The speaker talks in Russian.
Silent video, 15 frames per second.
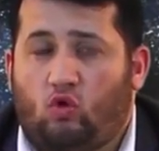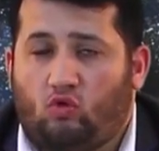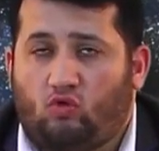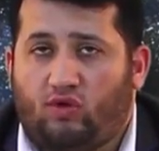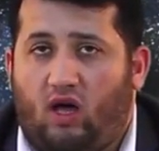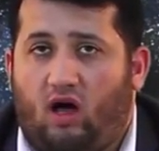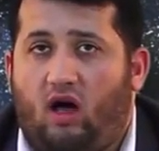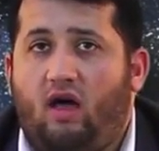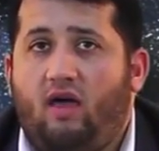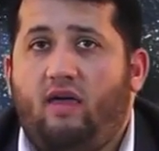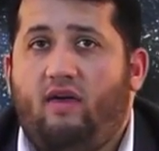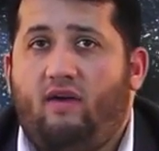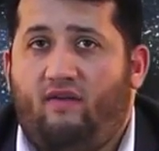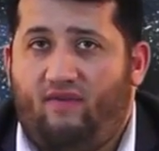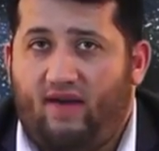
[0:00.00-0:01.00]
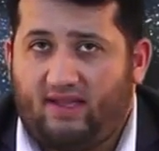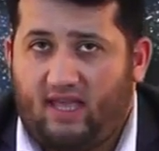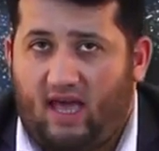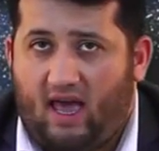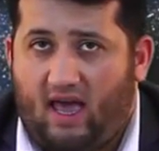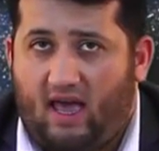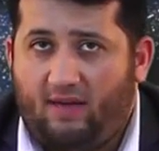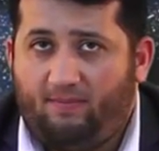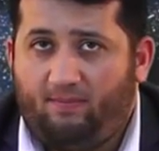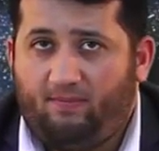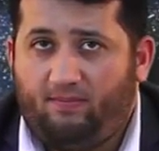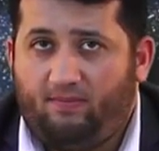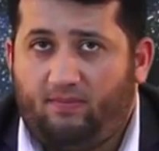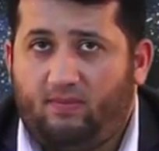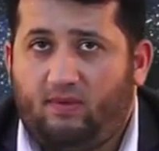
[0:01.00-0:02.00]
Мы знаем, что если на
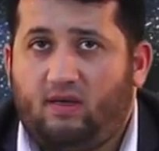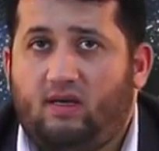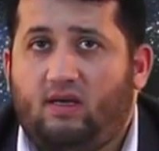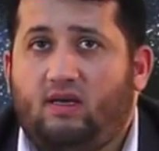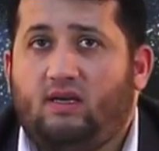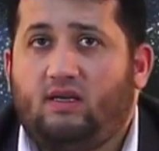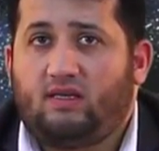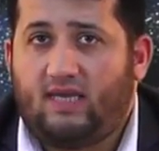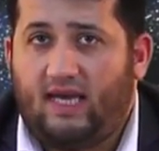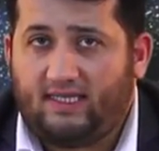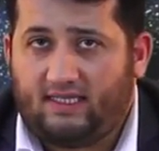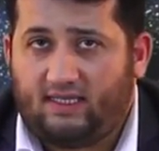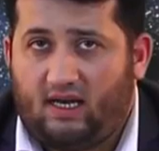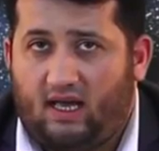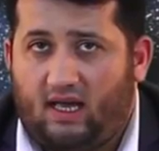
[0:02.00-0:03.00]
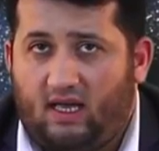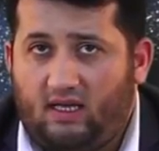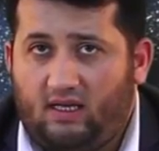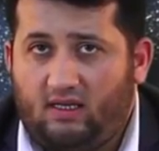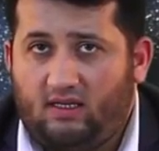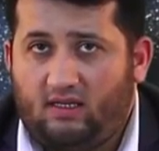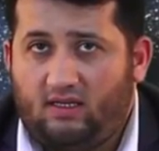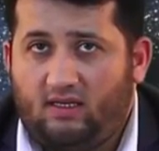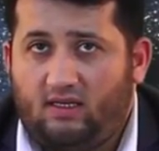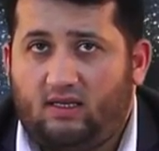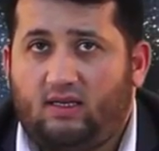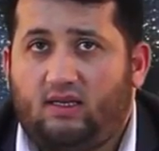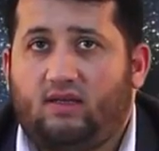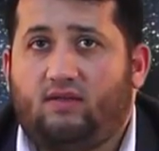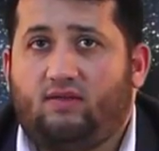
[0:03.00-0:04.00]
конце слова будет стоять
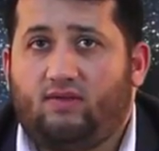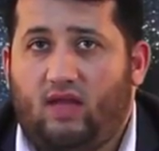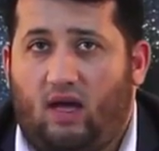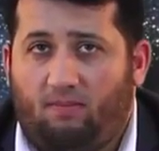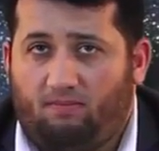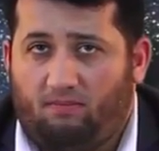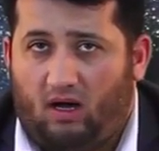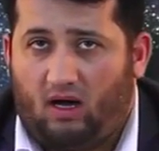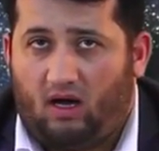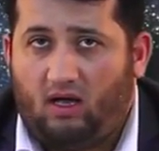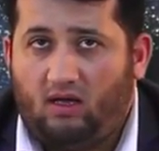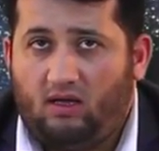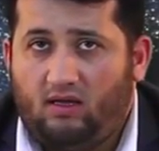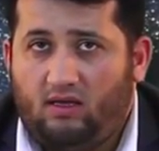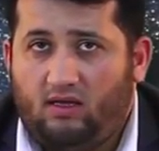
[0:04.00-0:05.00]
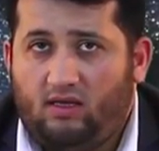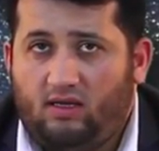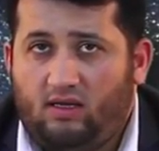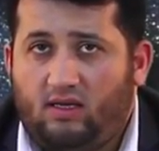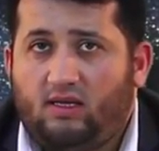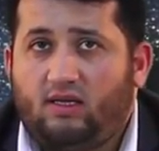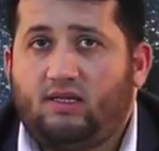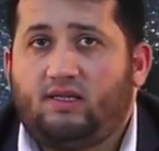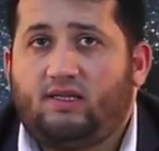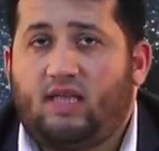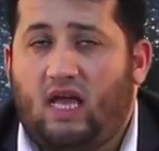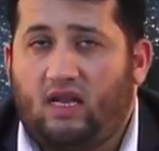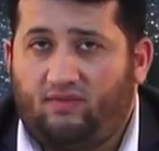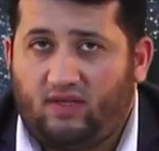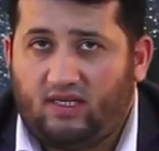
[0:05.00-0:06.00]
фатха, кесра, дамма,
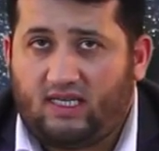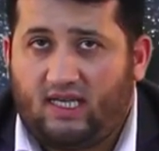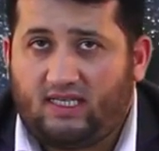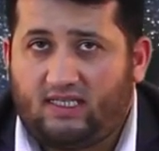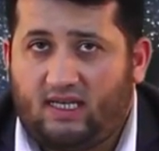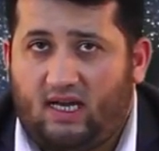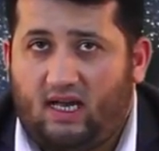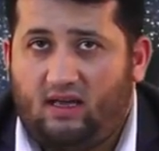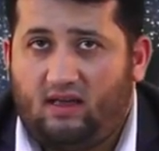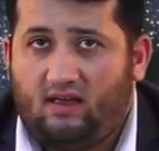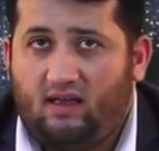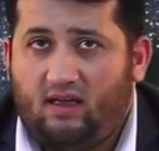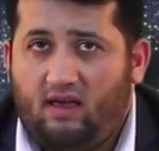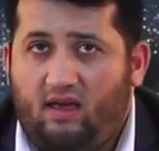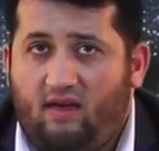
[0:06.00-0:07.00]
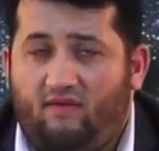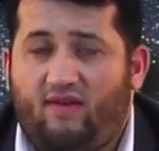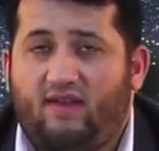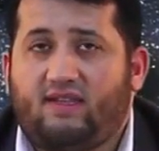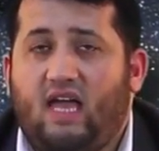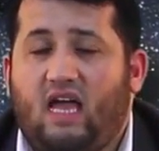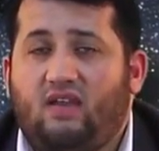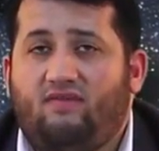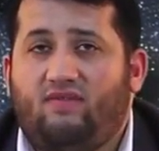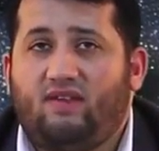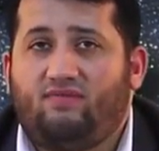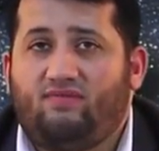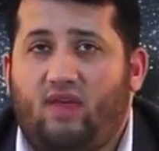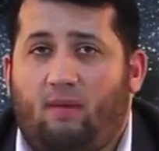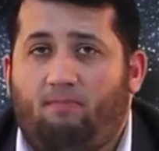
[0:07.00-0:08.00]
Танвин Касра и Танвин
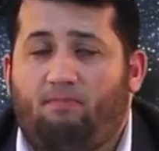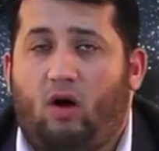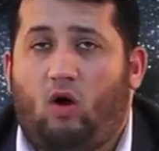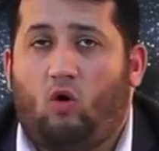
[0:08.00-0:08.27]
Дамма.